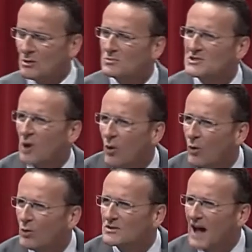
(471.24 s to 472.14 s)
zum
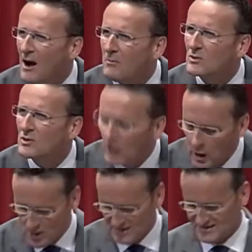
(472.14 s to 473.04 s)
Tod am
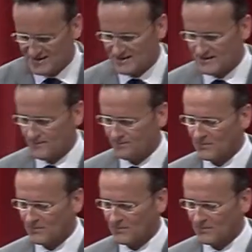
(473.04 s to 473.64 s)
Kreuz,